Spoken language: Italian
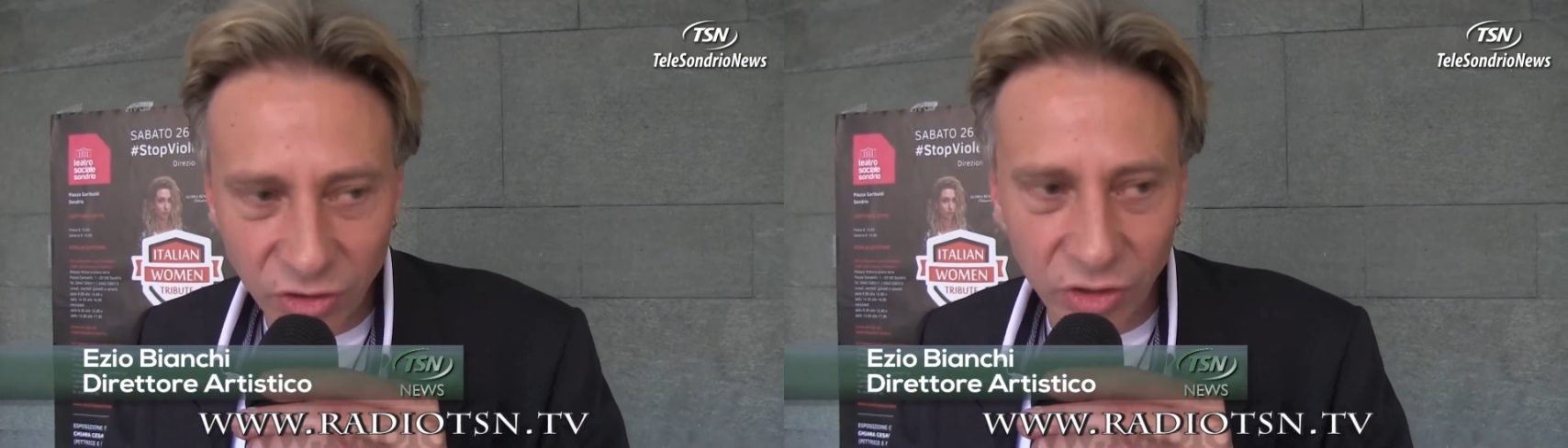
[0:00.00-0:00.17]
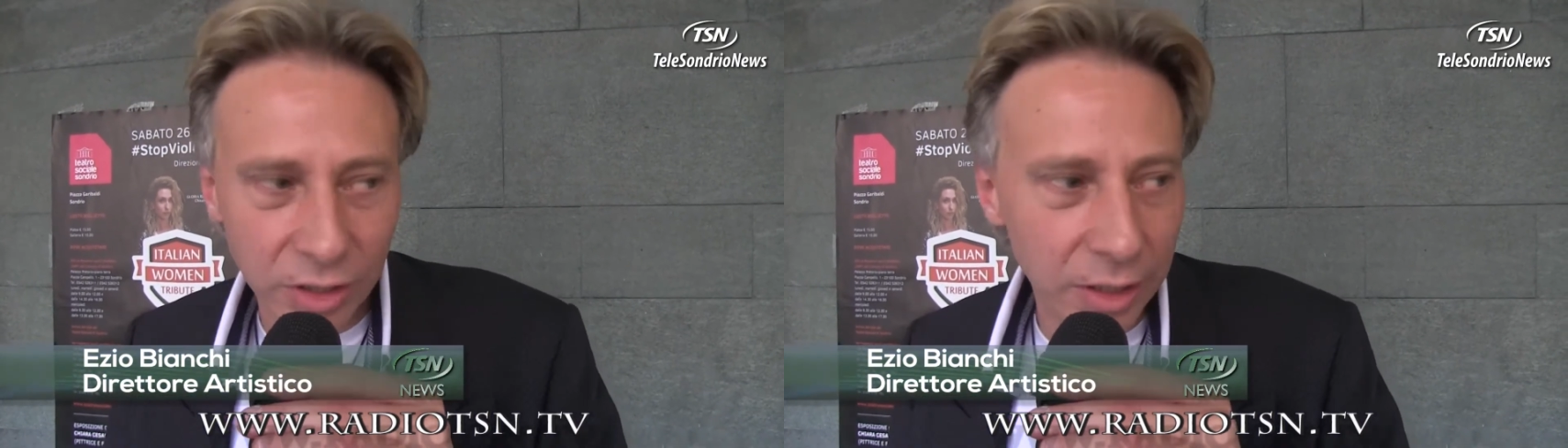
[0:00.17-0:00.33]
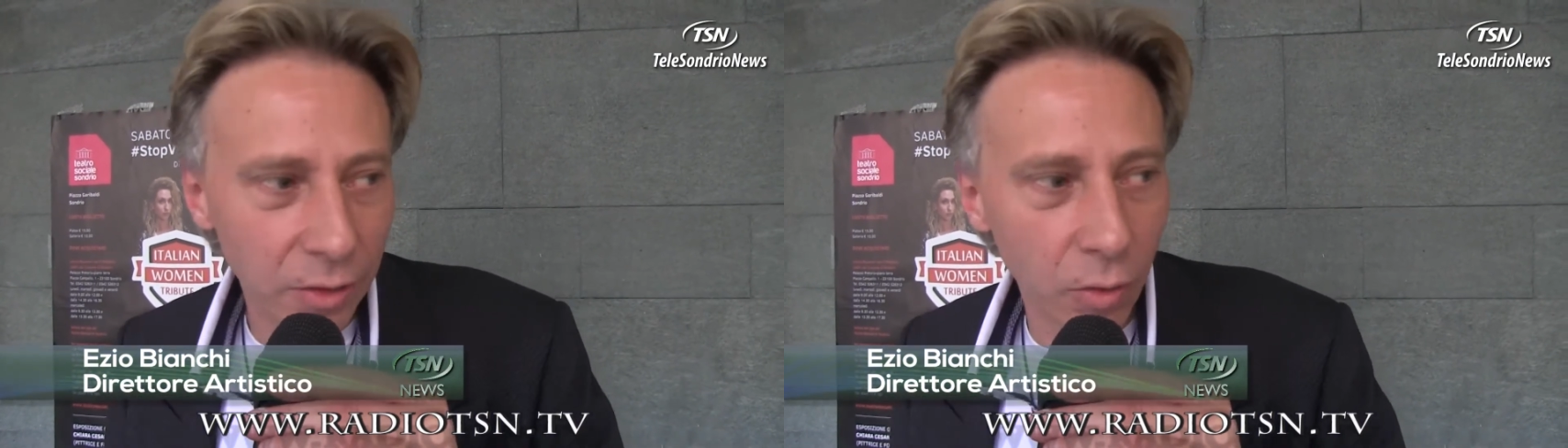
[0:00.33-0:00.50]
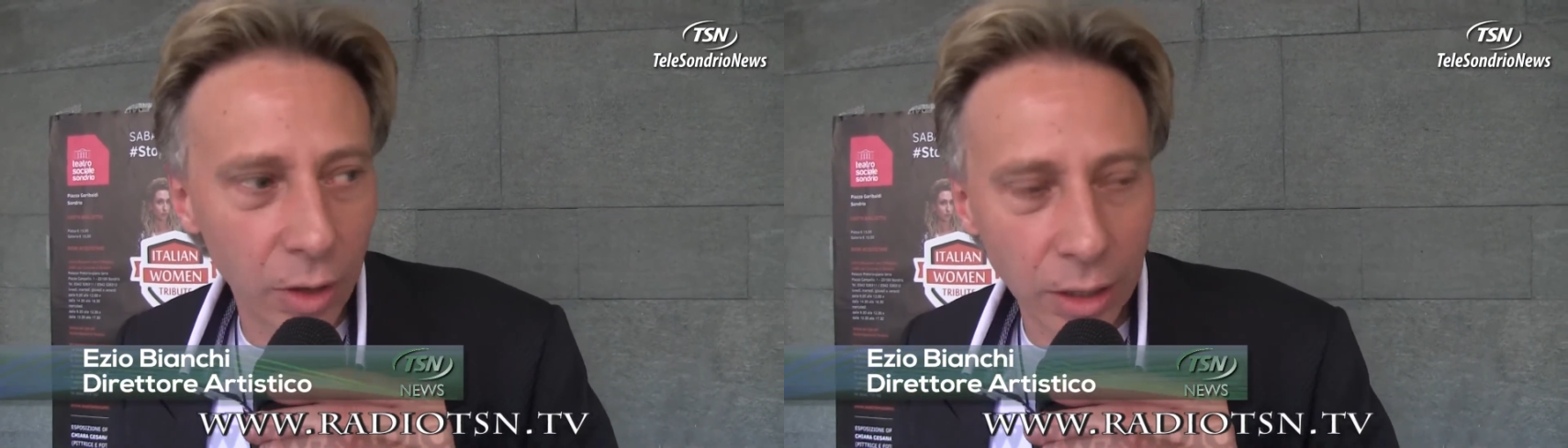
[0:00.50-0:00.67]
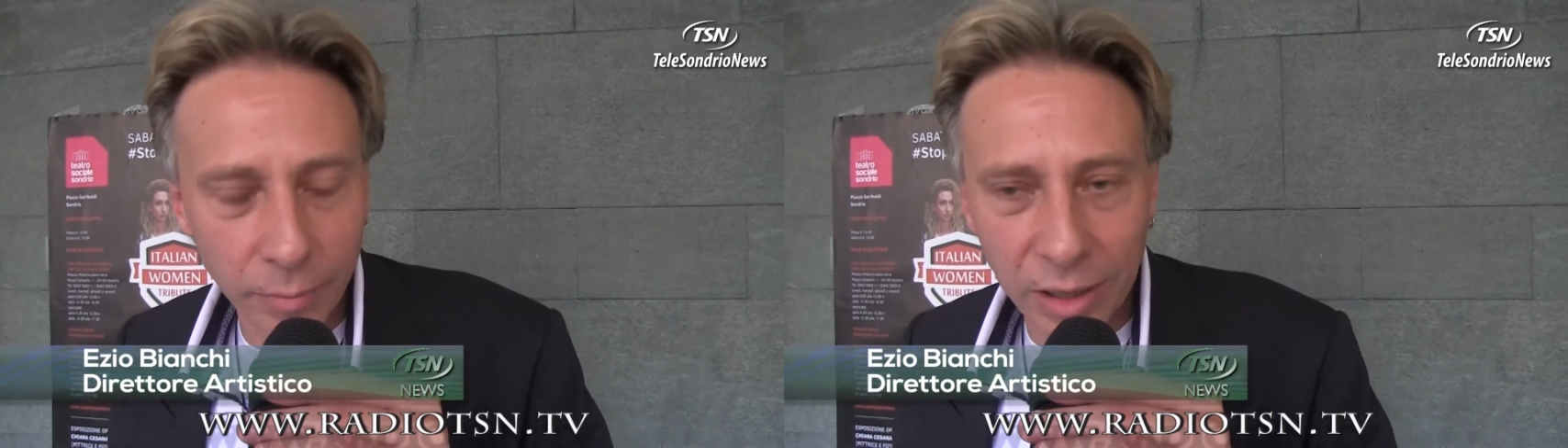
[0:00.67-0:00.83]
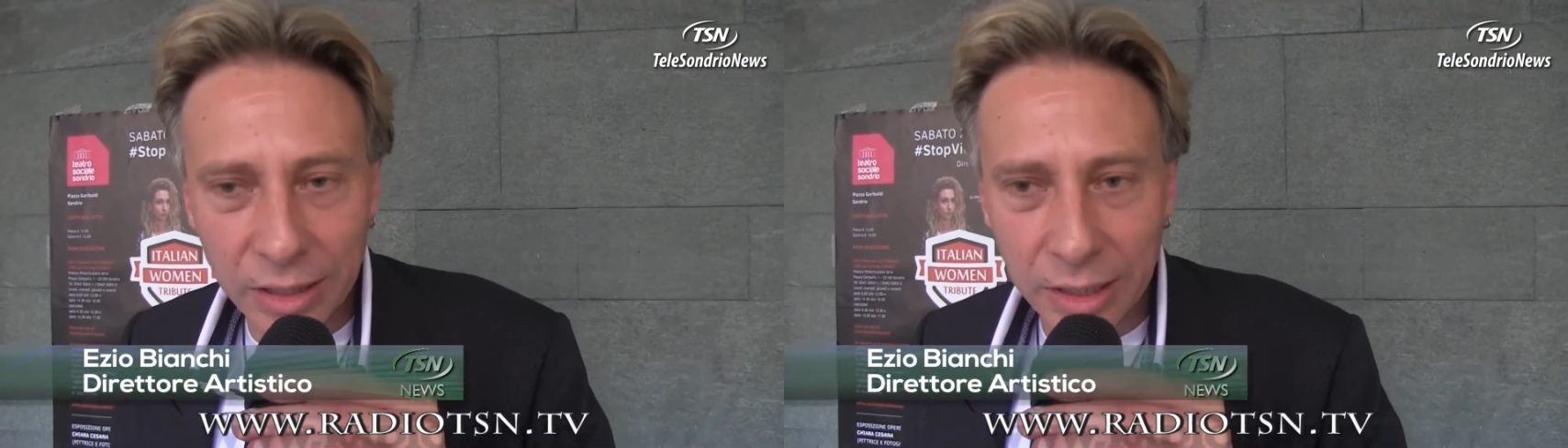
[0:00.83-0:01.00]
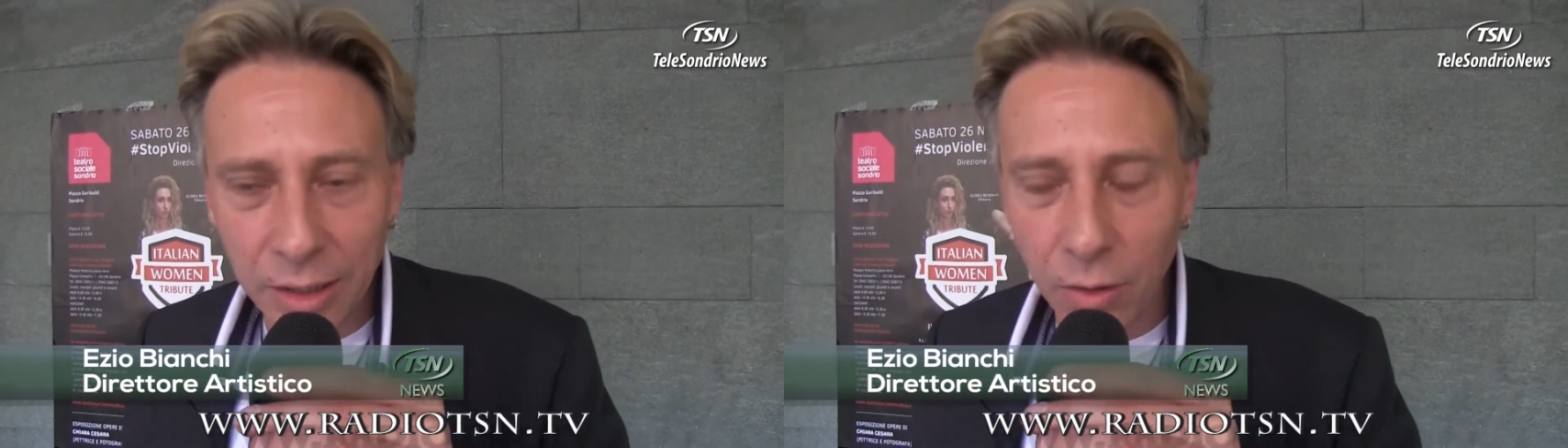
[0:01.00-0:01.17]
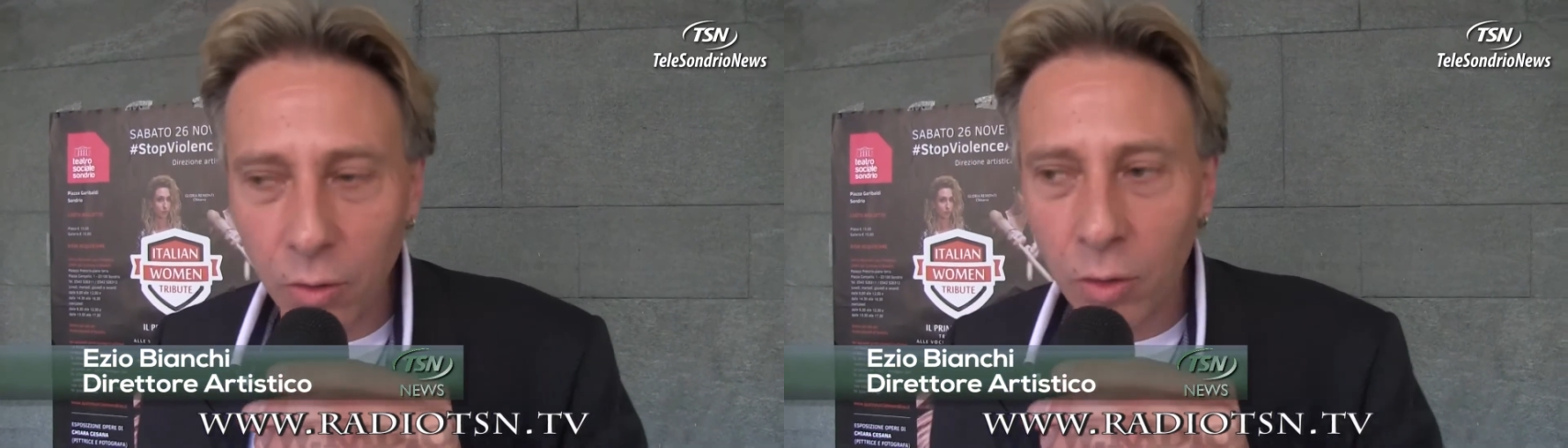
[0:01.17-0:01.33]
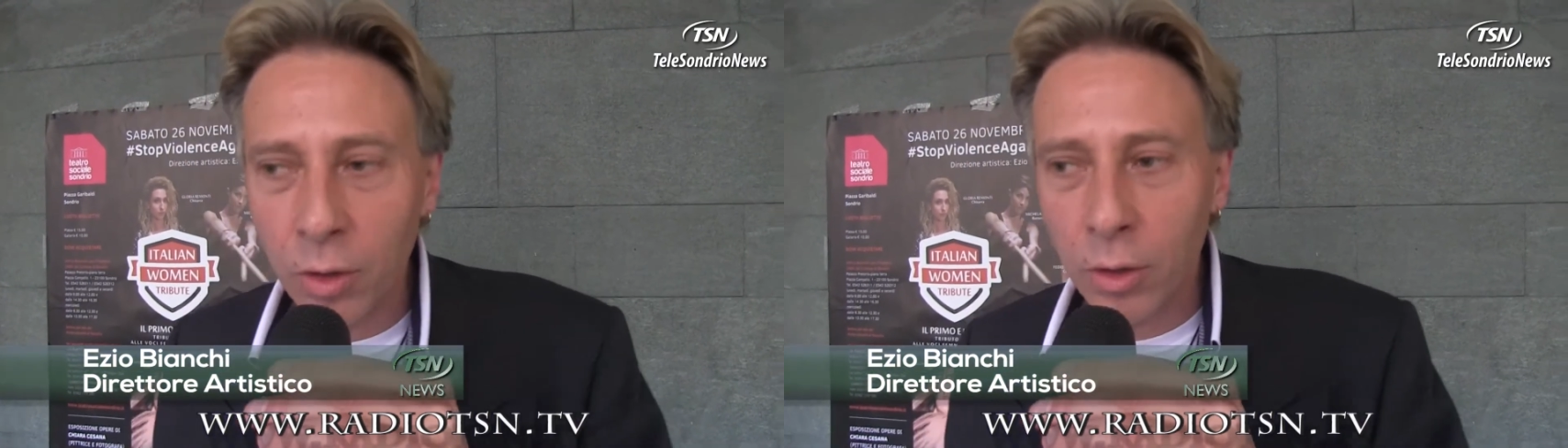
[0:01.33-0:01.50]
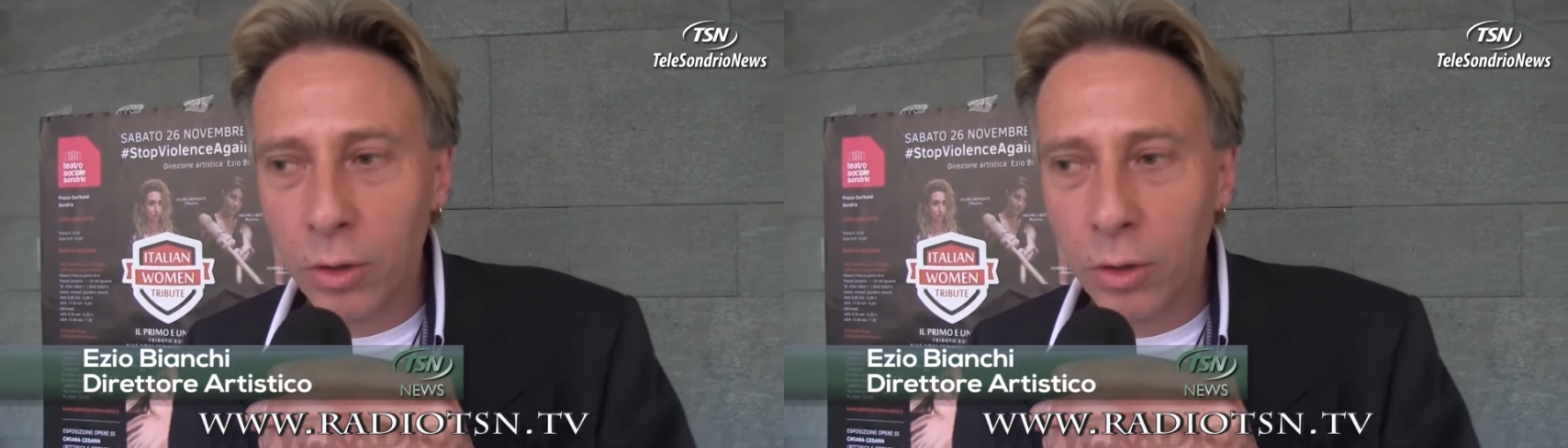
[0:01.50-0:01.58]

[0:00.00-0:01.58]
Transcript: ci tengo a ribadirlo,